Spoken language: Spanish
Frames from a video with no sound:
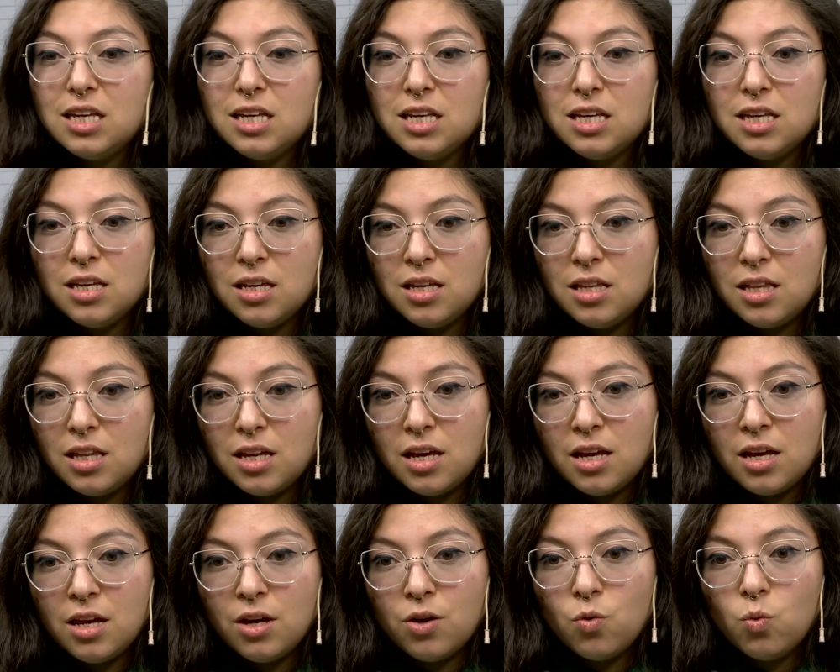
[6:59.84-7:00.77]
y
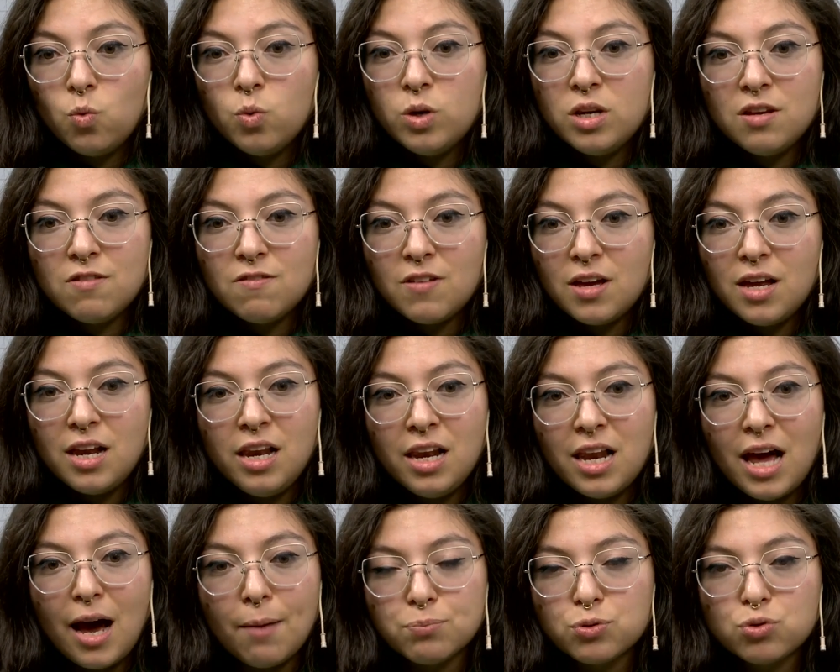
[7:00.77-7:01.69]
de un
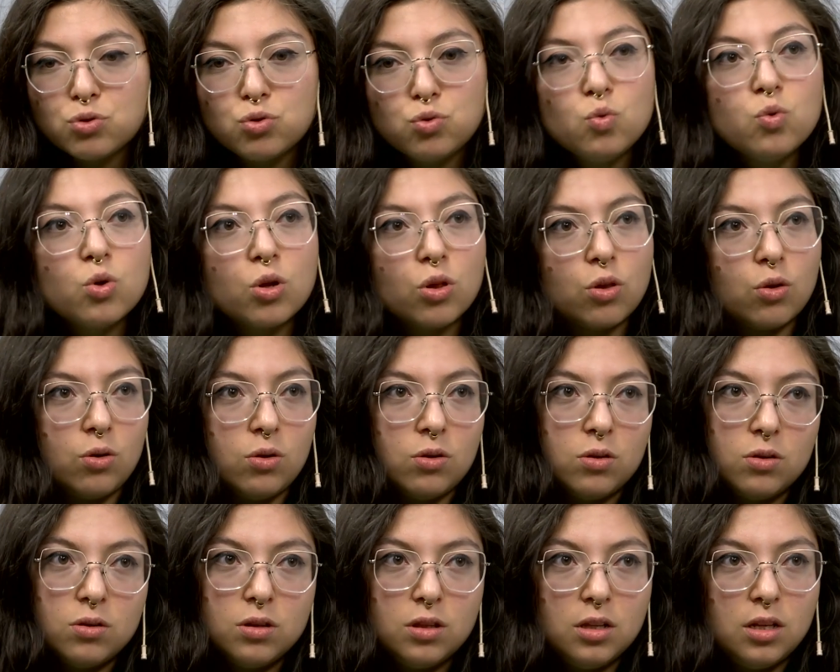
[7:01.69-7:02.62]
nivel absurdo
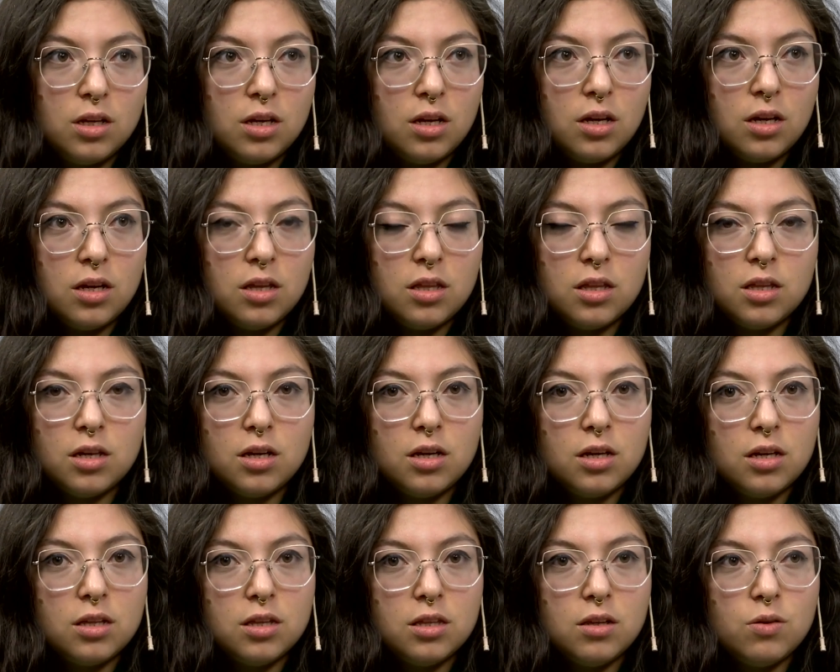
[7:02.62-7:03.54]

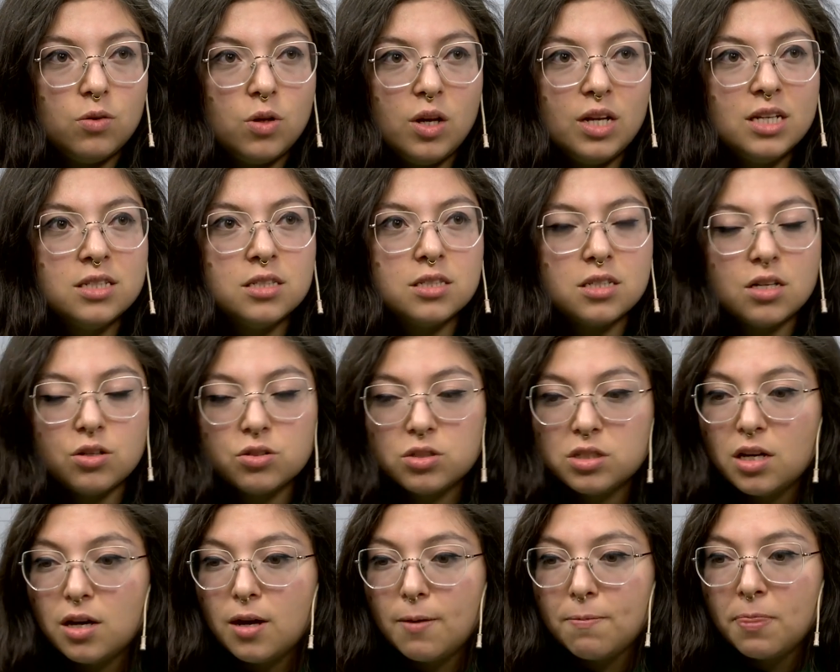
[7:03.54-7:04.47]
de, violencia. O
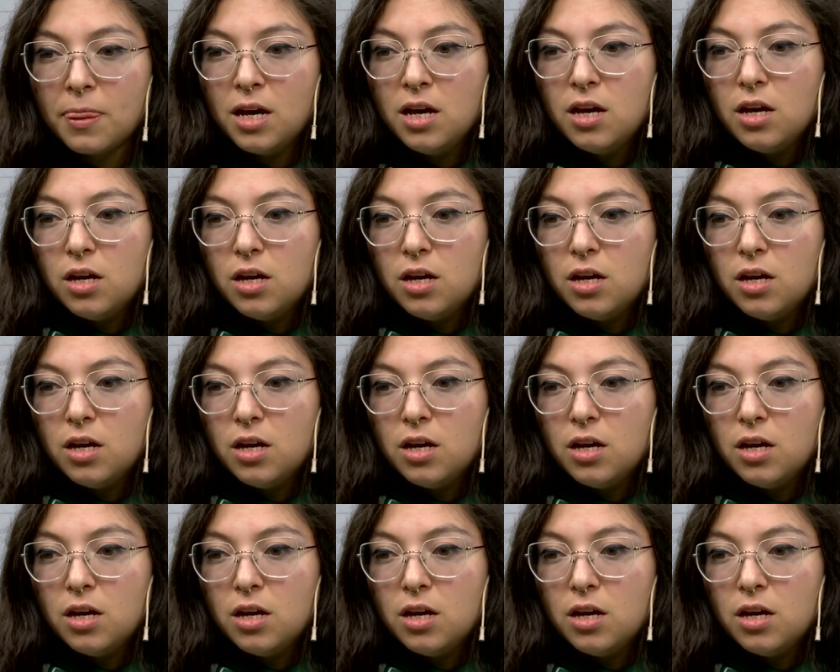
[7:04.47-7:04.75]
sea,